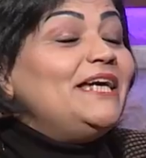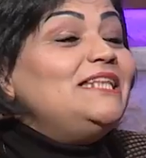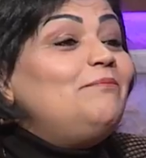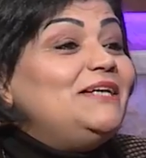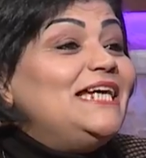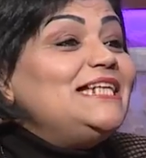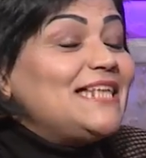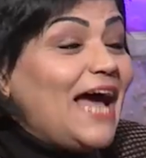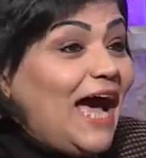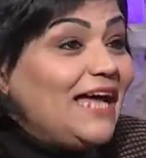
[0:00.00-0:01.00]
ادى
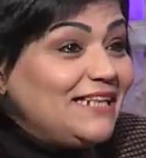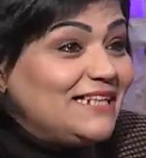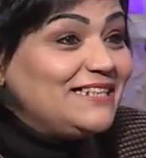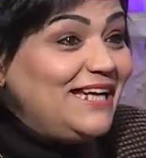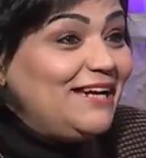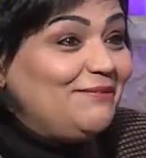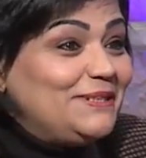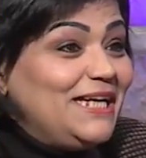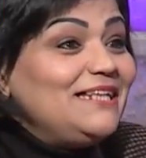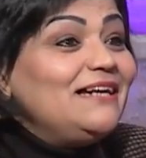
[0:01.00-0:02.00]
مدارس احد اثناء
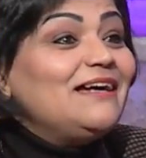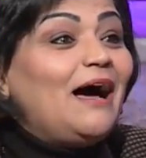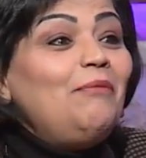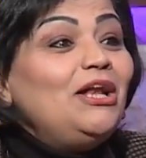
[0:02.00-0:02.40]
البتاع ده الله.